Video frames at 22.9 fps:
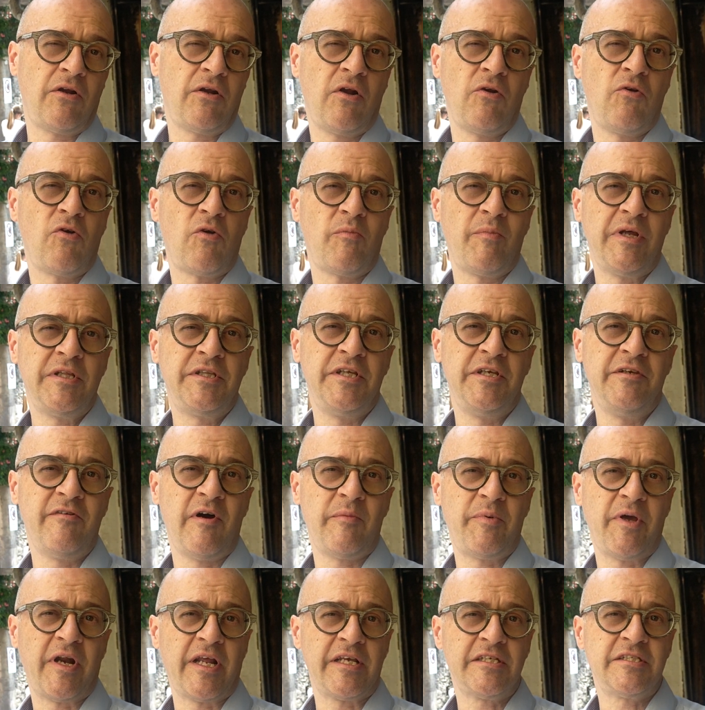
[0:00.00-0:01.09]
a una normativa
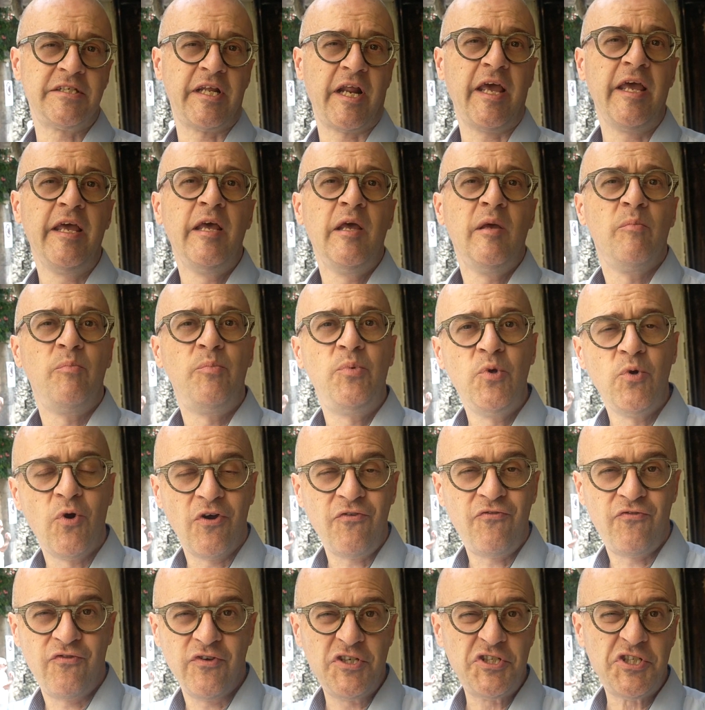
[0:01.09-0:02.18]
per essere più
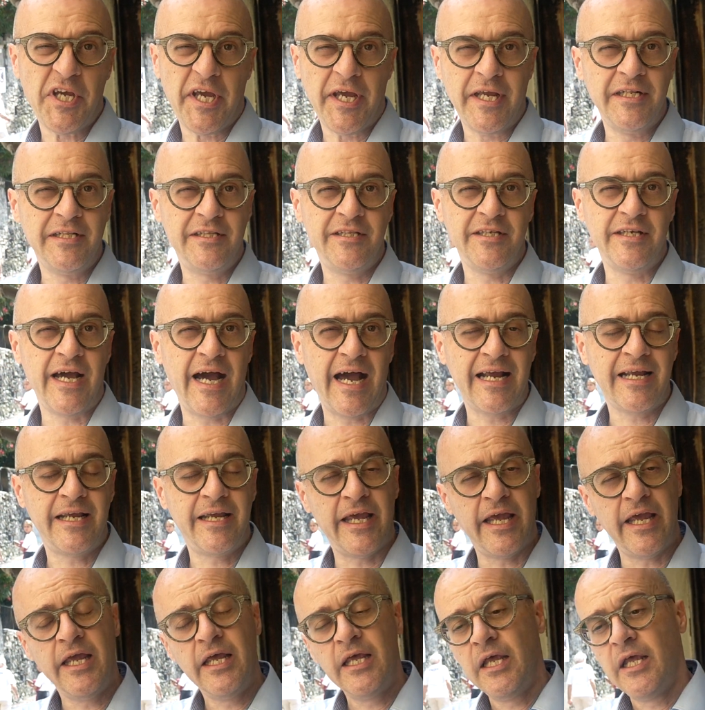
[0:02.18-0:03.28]
efficienti
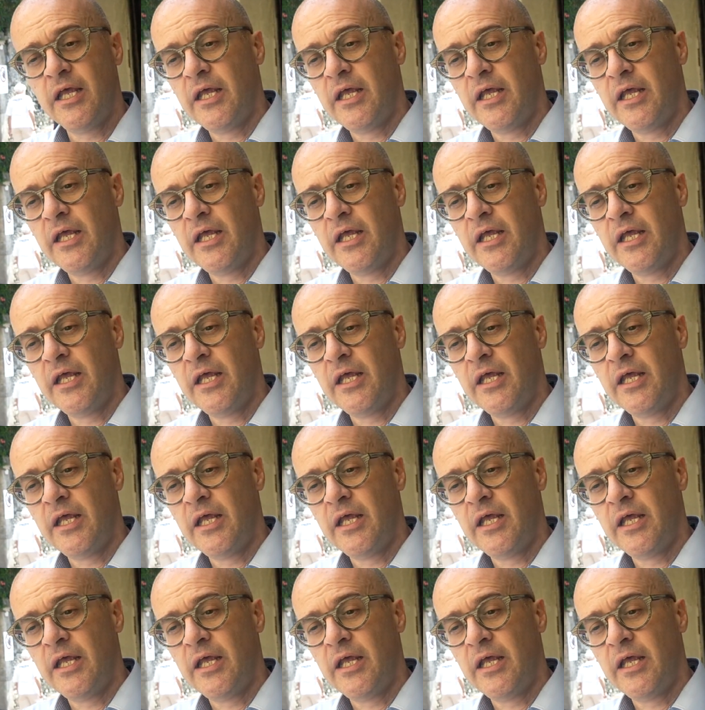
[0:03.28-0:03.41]
anche